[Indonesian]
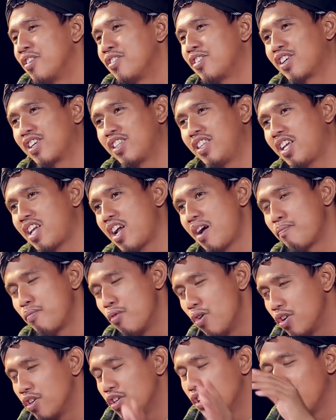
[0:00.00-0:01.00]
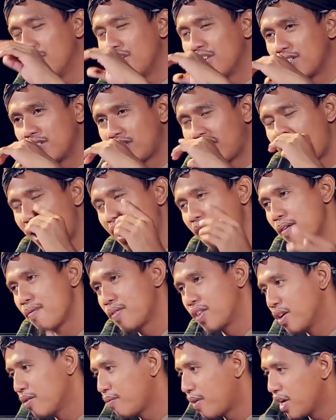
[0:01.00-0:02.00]
seketika pun setelah
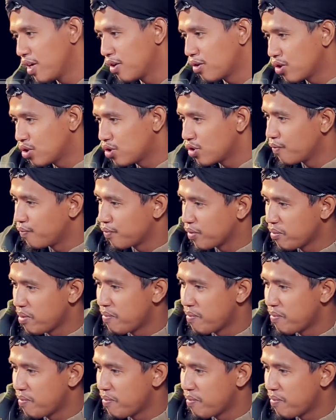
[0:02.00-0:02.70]
virus